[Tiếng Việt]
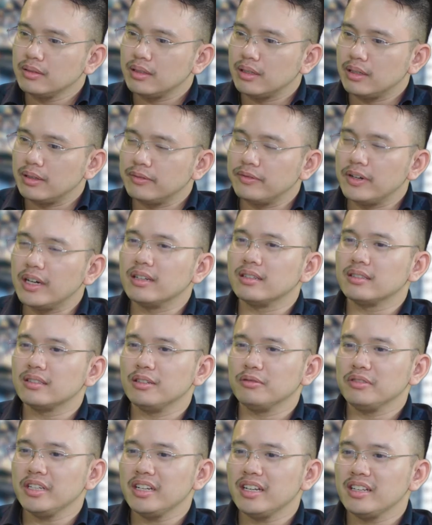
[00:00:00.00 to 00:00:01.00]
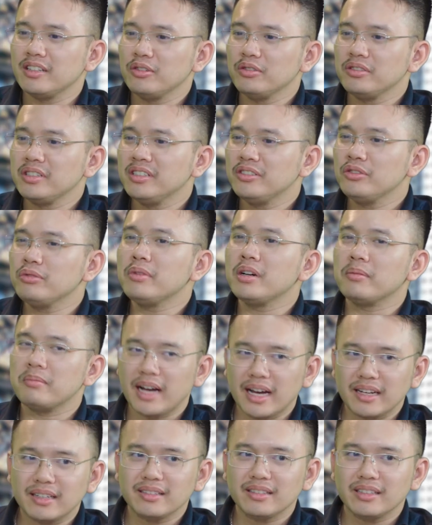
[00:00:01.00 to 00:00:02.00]
Vâng, đầu tiên là tôi xin chúc mừng
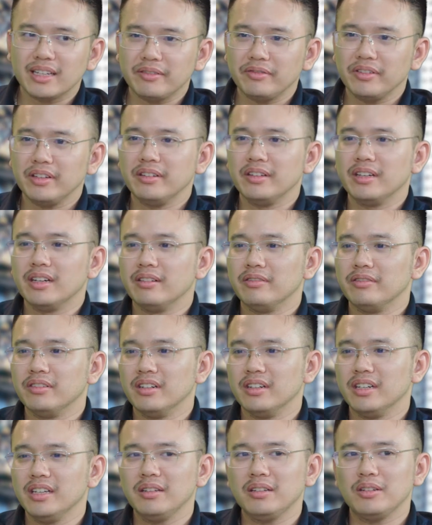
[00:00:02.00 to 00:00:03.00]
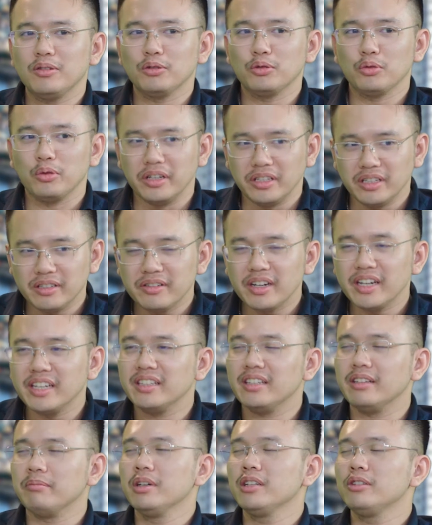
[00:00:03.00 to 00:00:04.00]
bạn, tại vì với độ tuổi như vậy
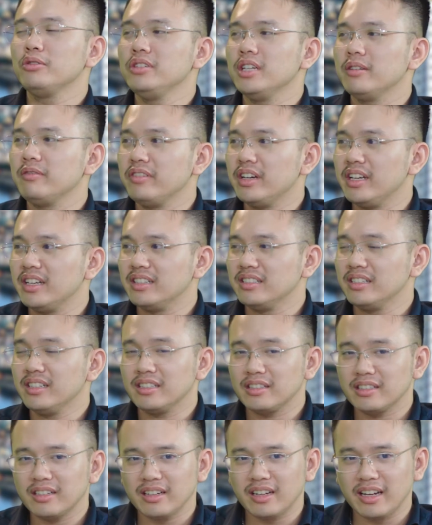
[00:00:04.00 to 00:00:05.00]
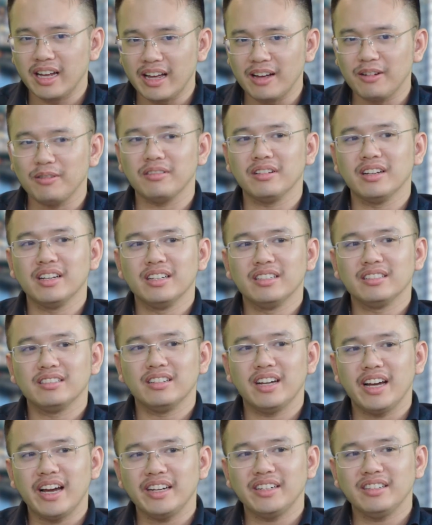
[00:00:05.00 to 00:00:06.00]
thì mức thu nhập vậy là rất là cao. Thứ
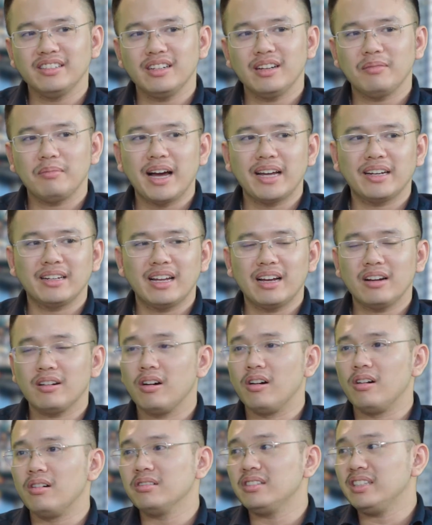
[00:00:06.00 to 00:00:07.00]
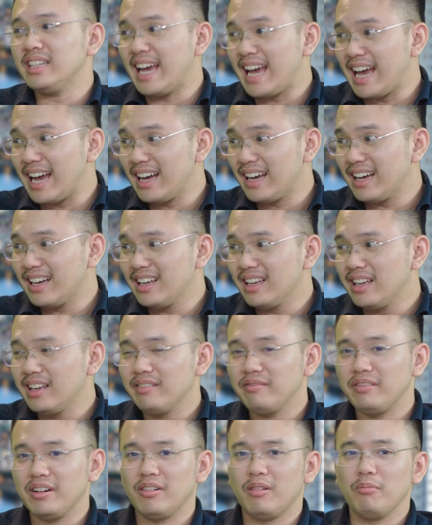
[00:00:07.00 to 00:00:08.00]
hai nữa là bạn đã có nhà
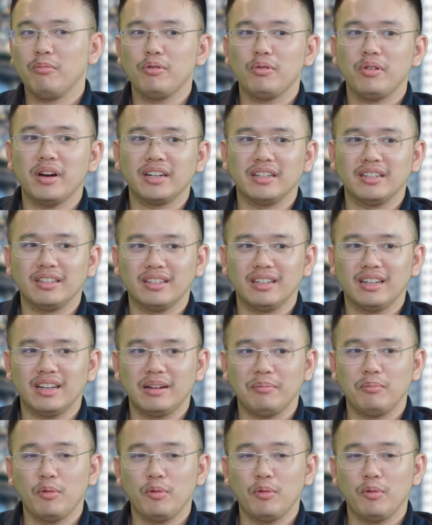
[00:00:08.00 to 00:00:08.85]
và có một khoản là